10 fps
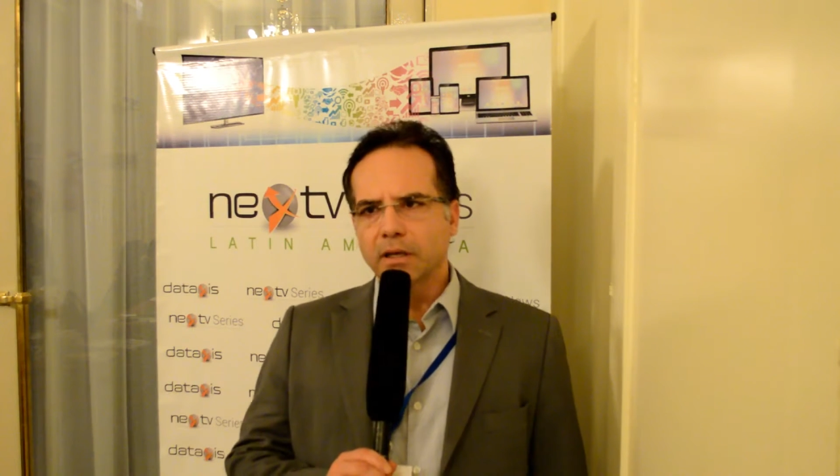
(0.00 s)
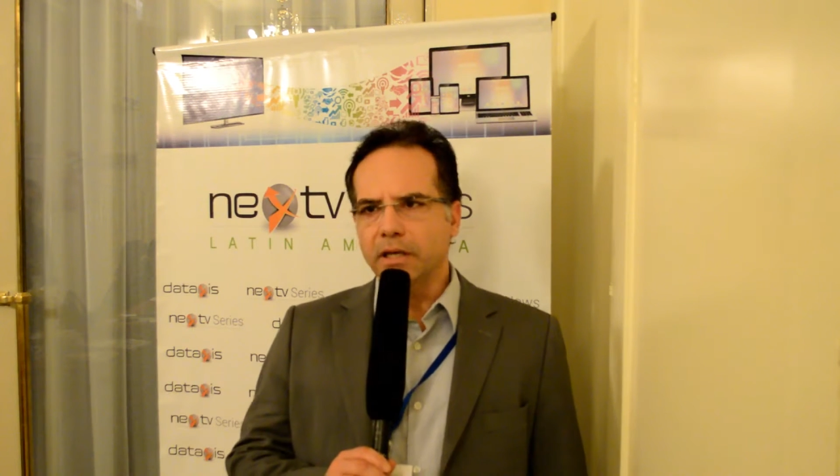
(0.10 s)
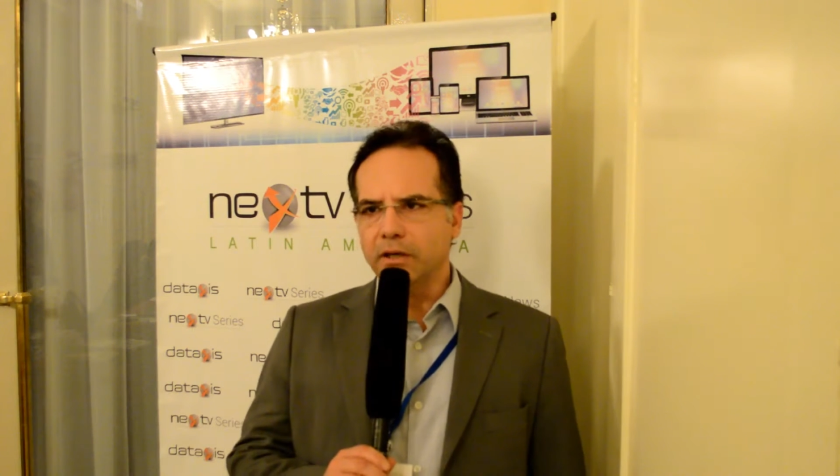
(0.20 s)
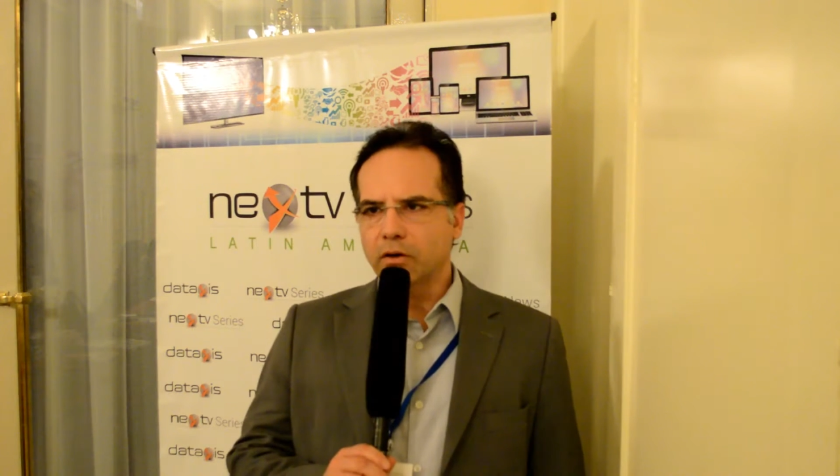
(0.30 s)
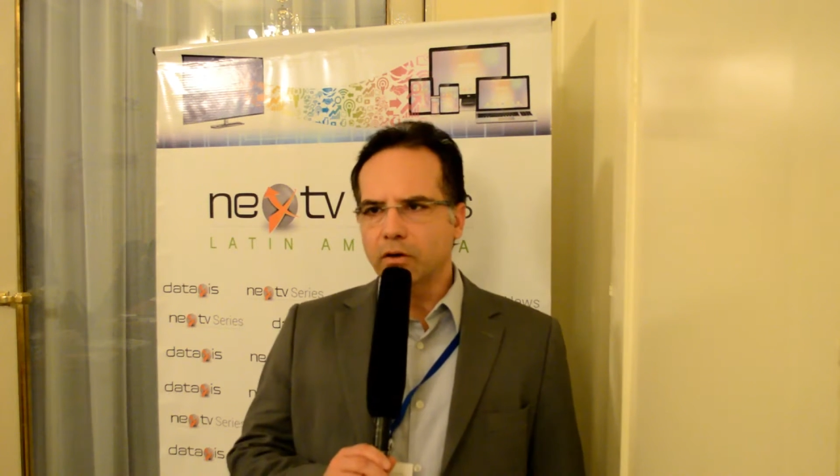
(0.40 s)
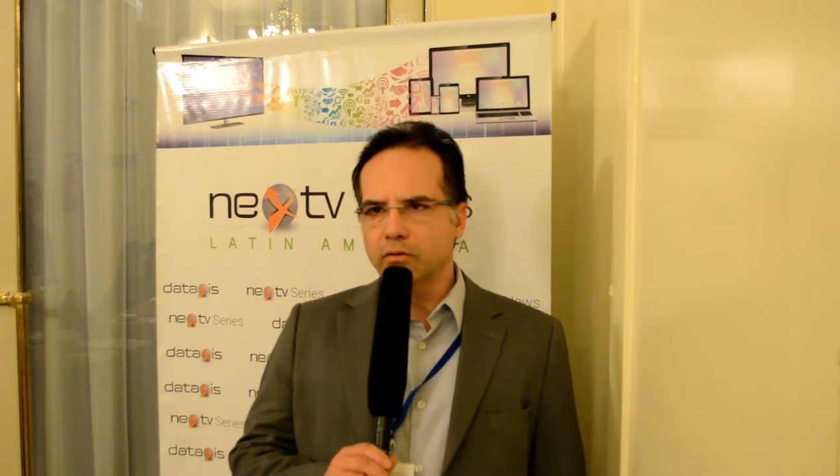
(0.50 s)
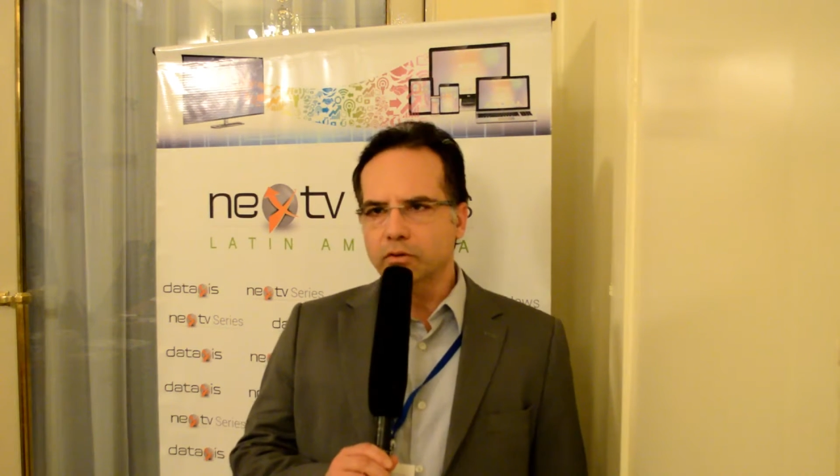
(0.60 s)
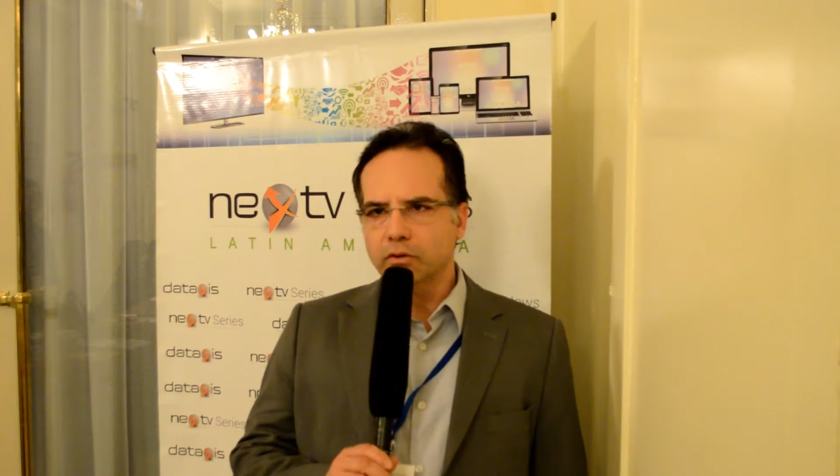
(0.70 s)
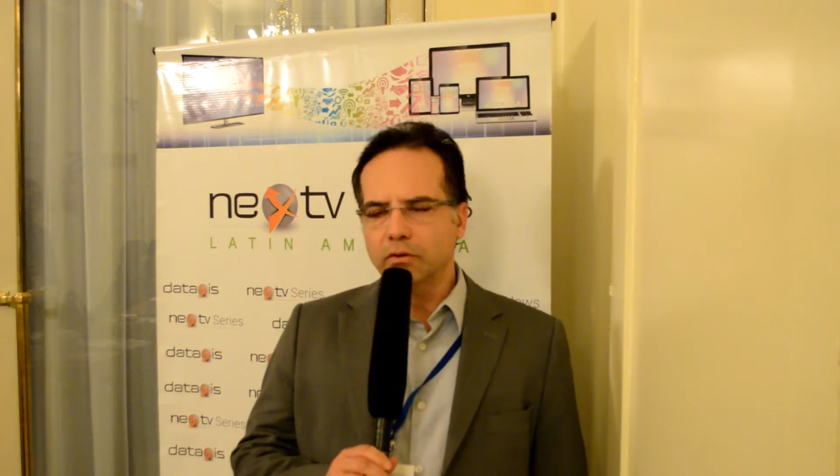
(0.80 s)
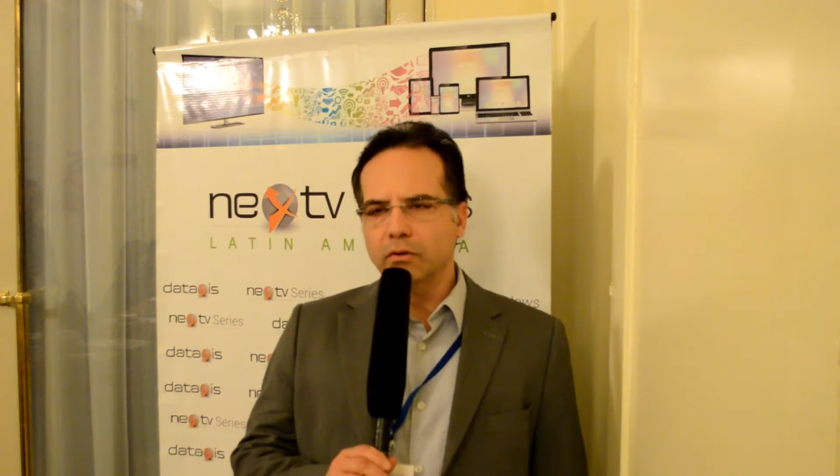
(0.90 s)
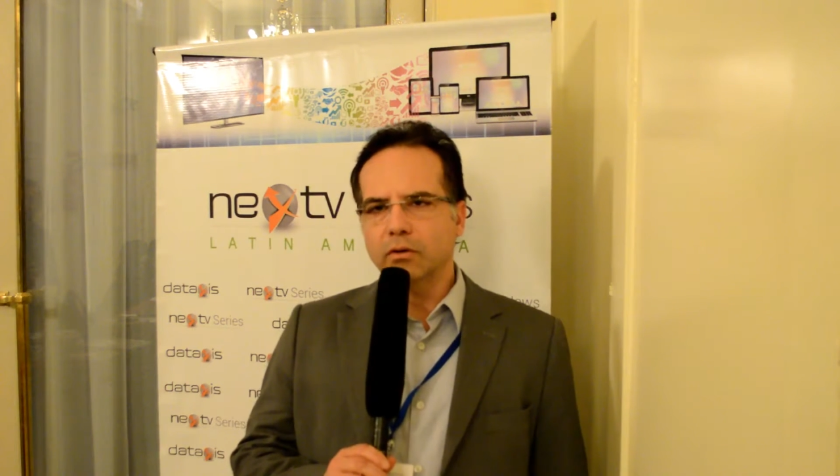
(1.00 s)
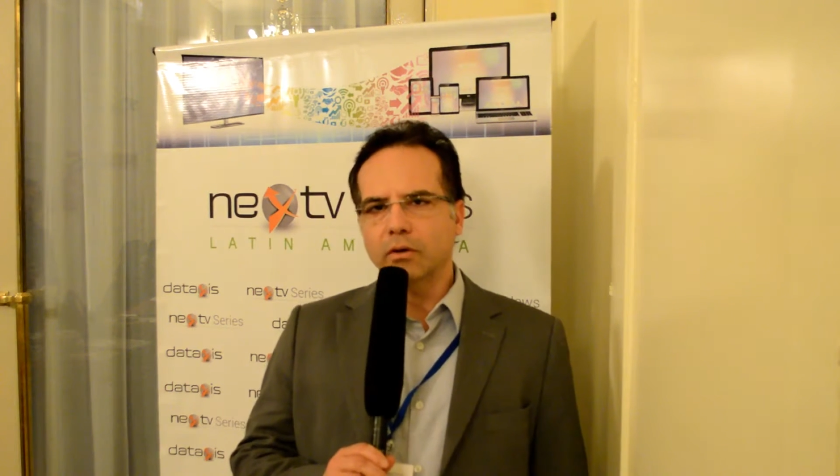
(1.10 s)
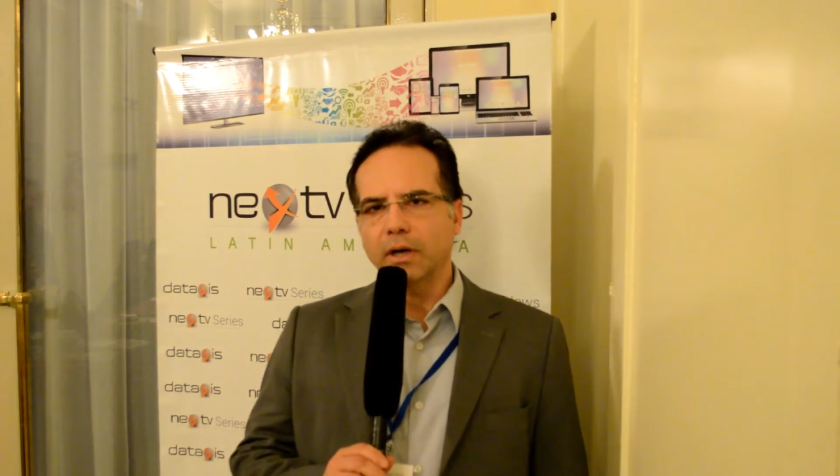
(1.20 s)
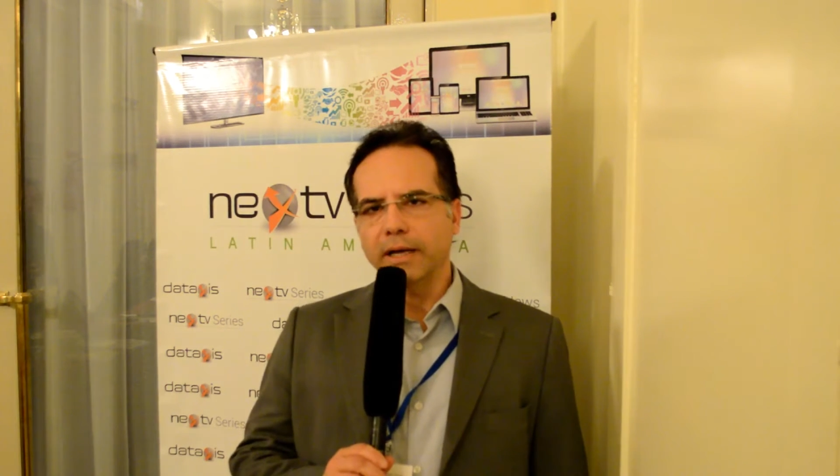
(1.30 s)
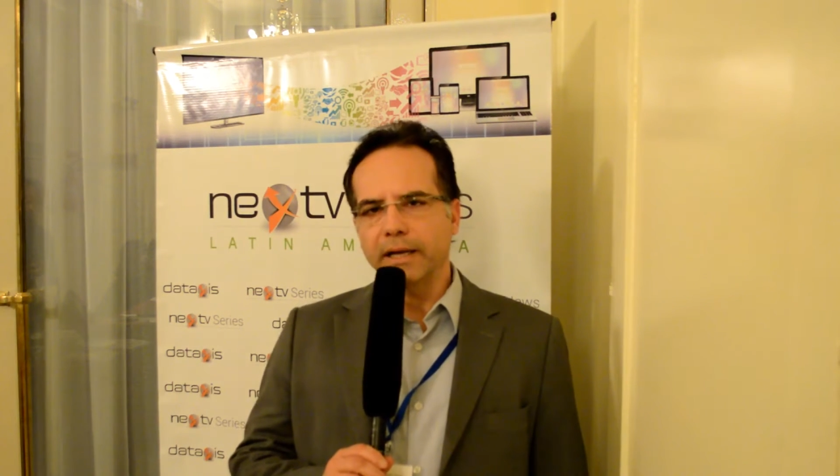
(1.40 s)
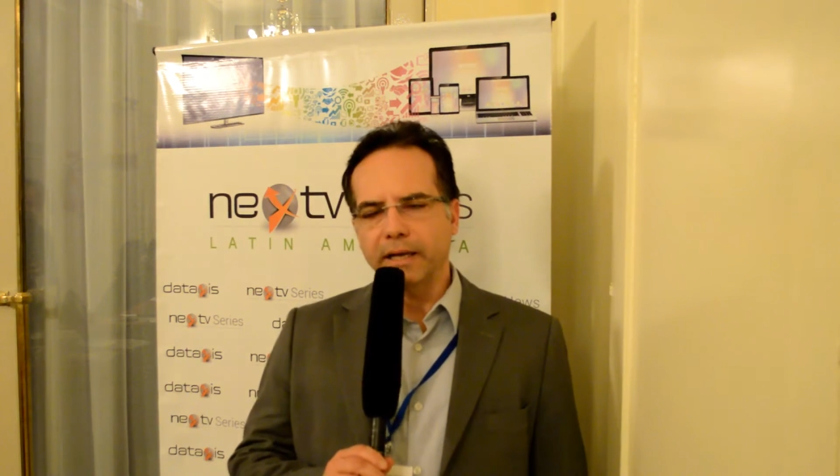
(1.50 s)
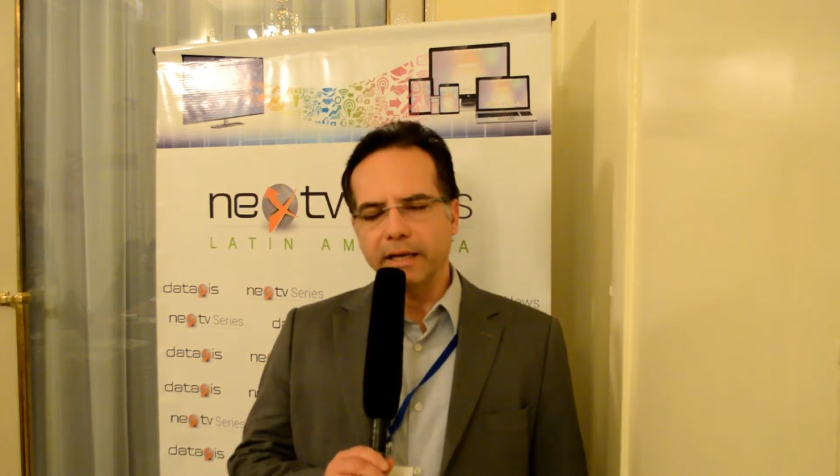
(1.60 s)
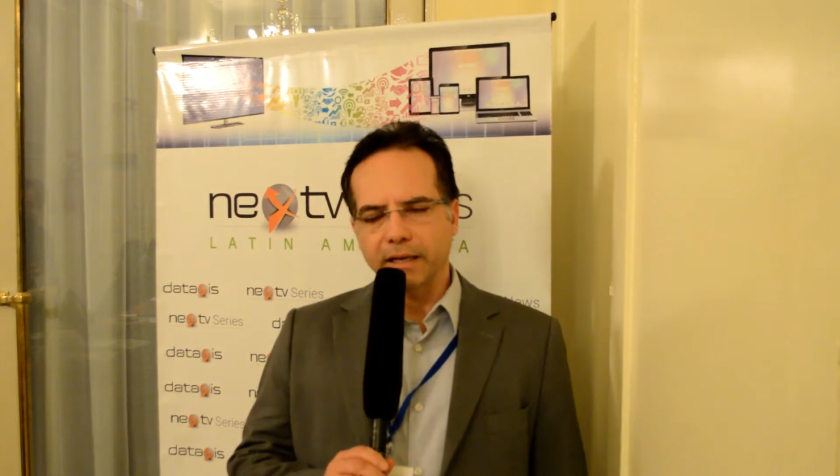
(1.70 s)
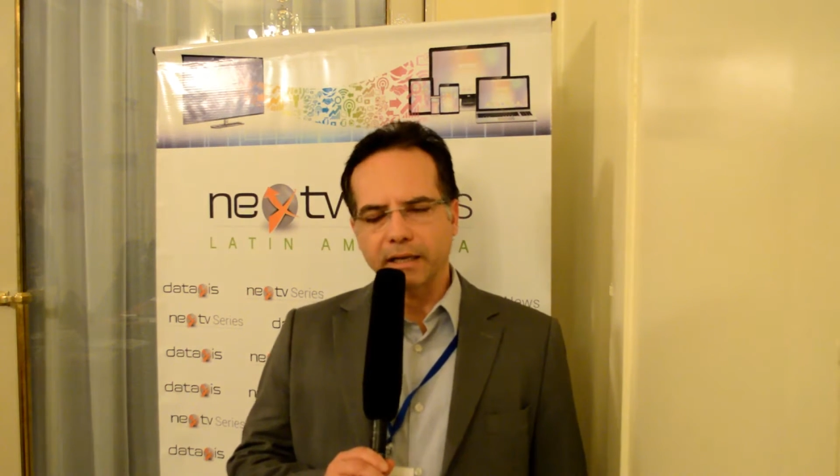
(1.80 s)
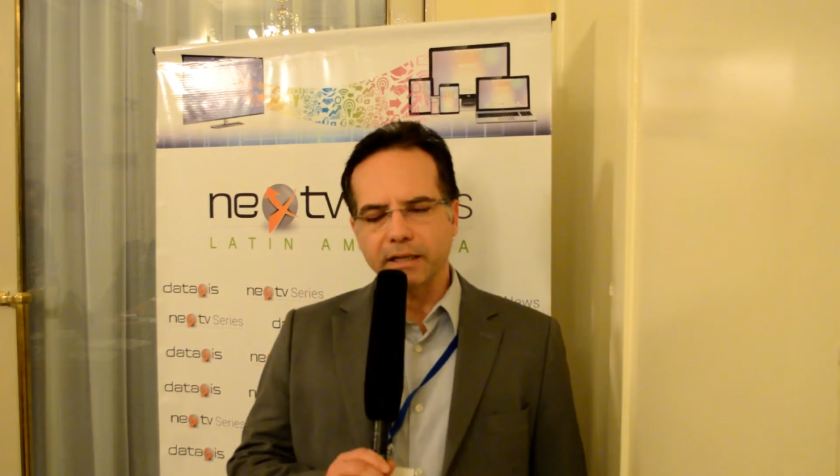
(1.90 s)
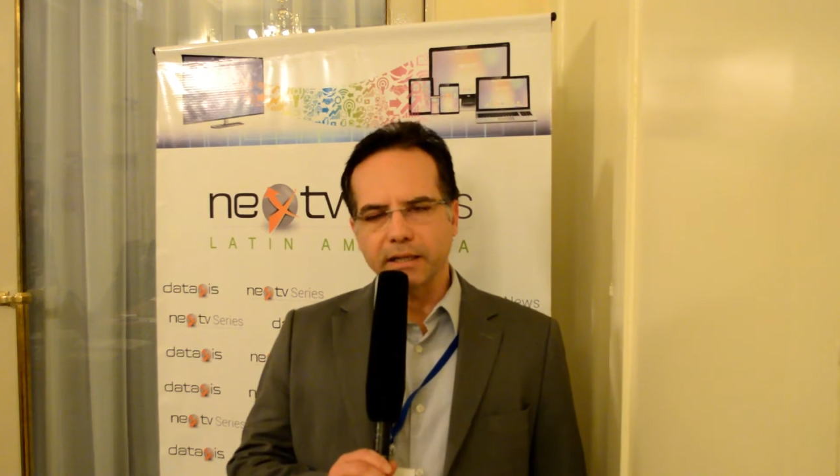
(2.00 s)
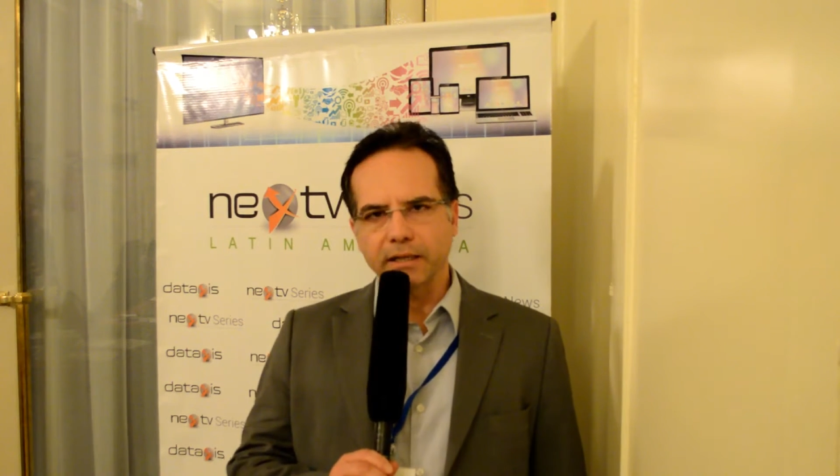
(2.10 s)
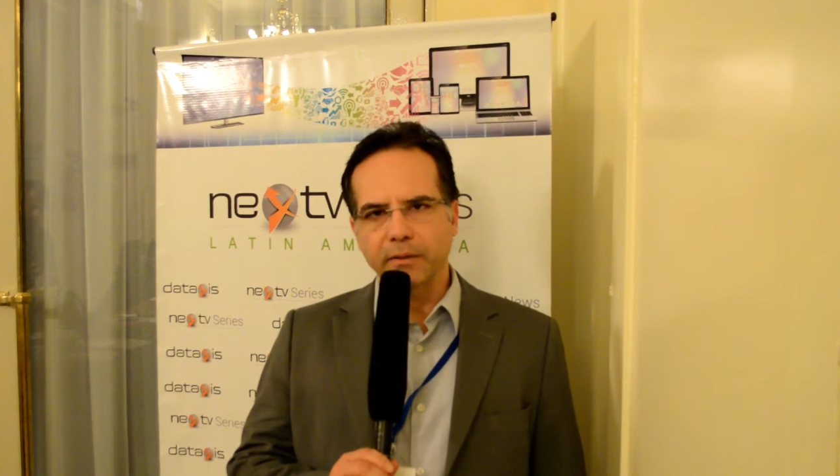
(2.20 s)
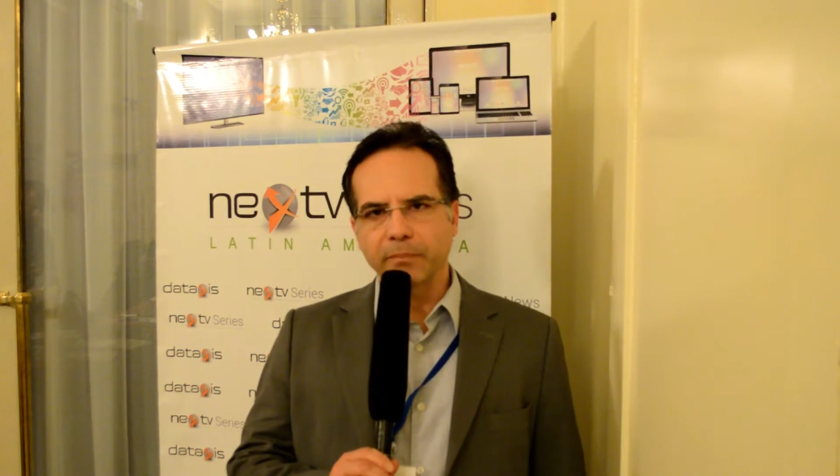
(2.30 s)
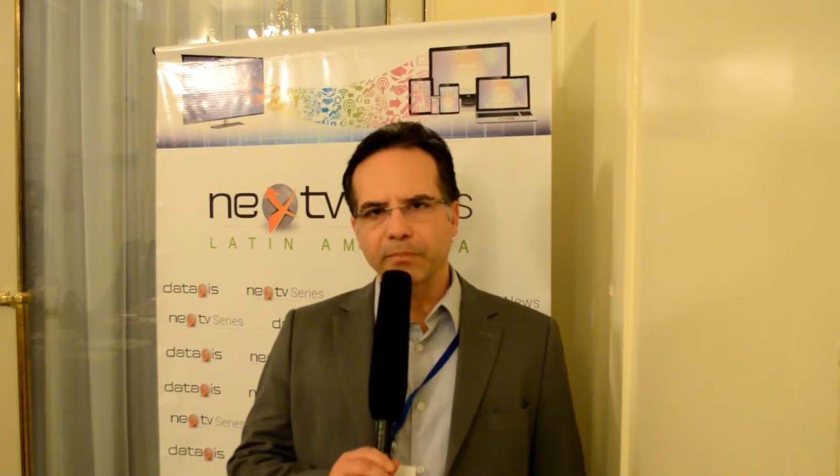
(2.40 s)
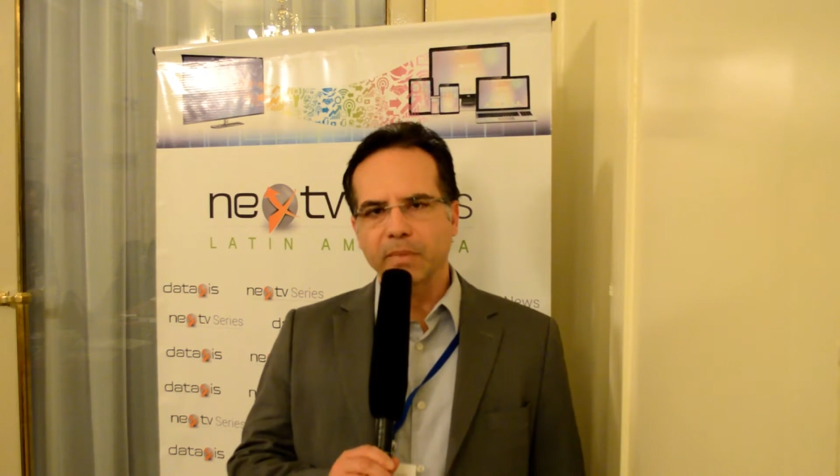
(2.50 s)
incluso eh, en Argentina.